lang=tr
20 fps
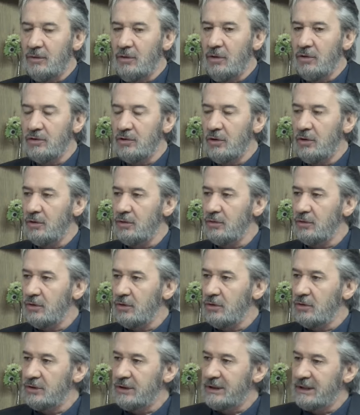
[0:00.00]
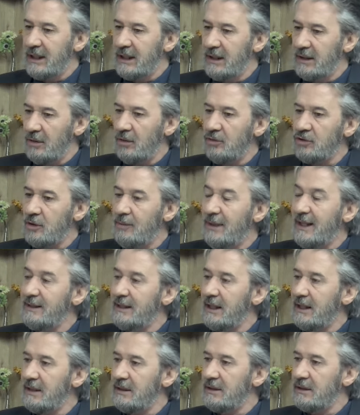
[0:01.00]
Kocaoğlu işte o zaman
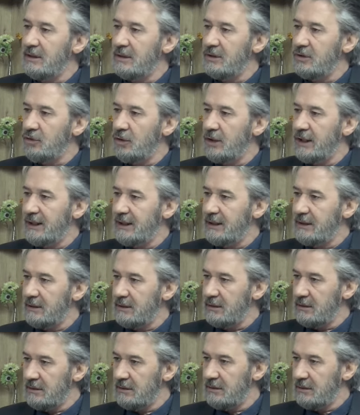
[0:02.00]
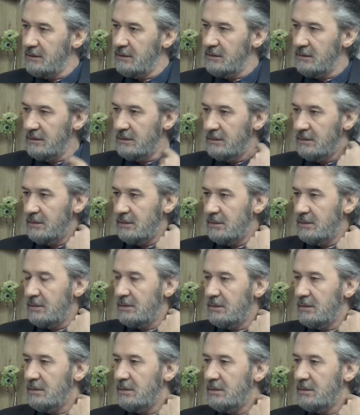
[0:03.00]
da Soyer'in ee,